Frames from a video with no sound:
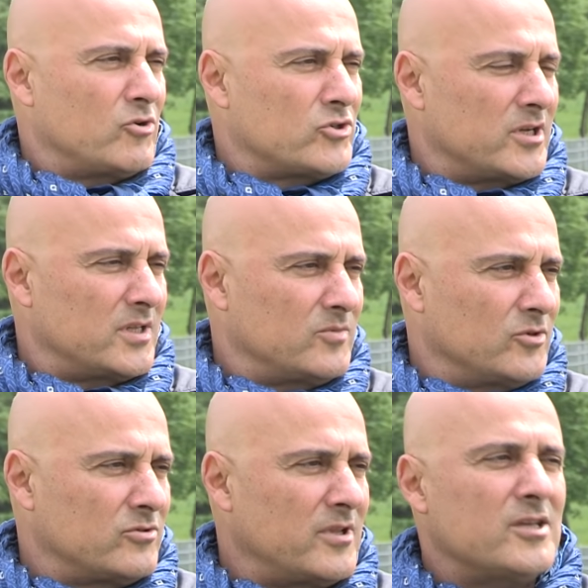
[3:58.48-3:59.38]
koşan atım
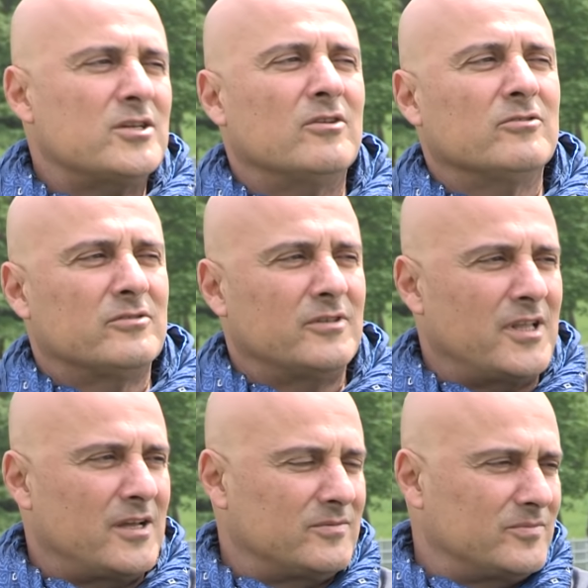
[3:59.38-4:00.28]
olsun, heyecan olsun
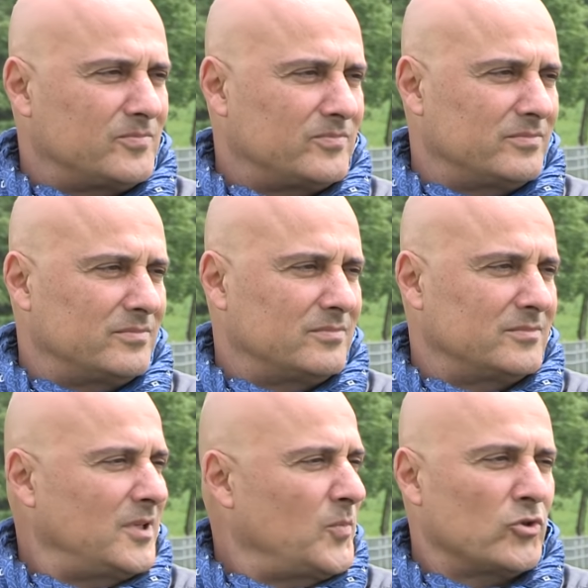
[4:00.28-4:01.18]
gider
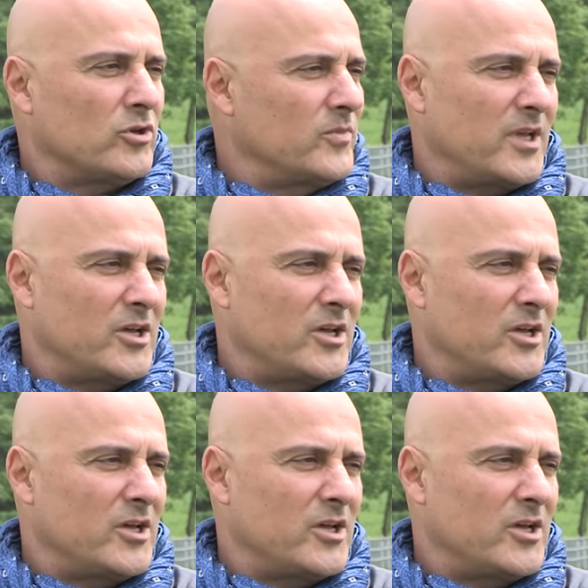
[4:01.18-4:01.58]
hipodromda